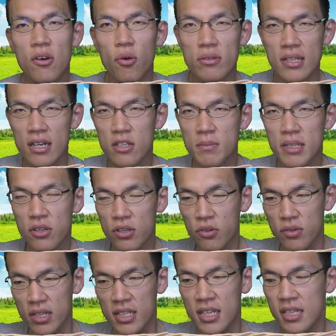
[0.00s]
蛍火の
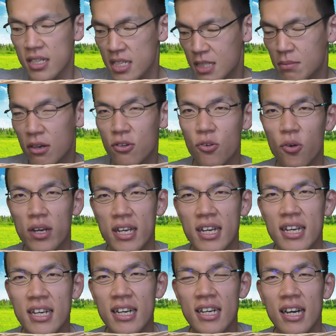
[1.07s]
ように消えてしまう恋
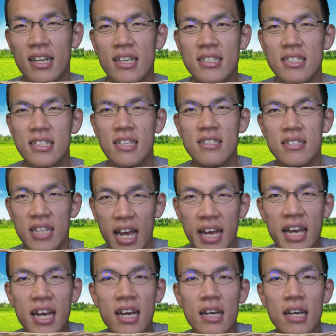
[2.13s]
悲しいですね